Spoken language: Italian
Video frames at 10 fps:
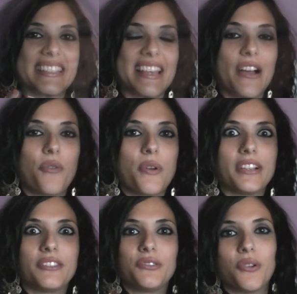si ha
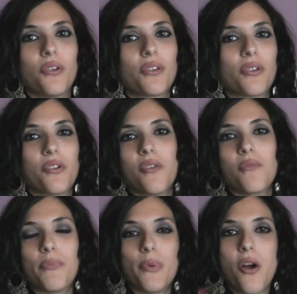quel tocco
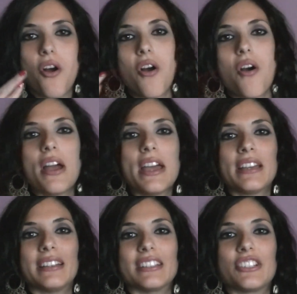un po'
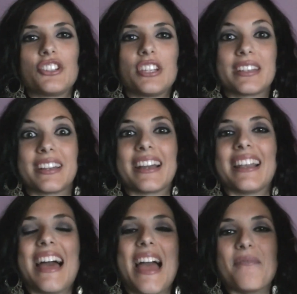eh, chic
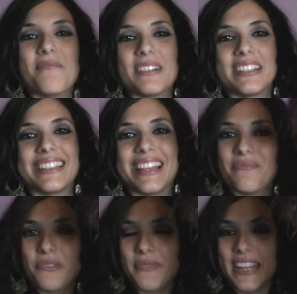glam del
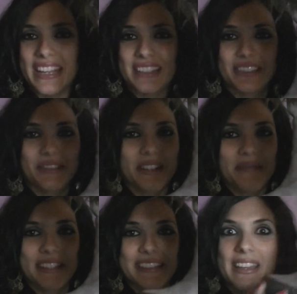momento,
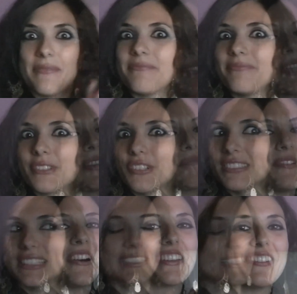veramente
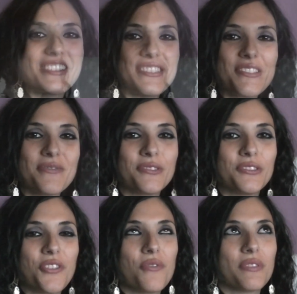poi ho
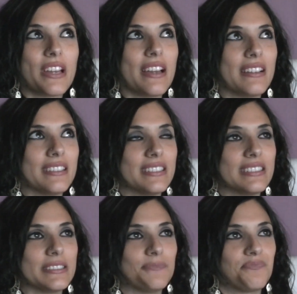ricevuto una,
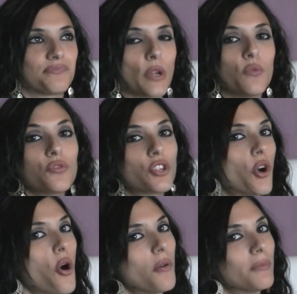um, un
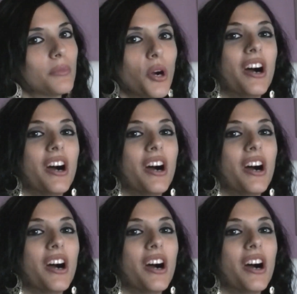combo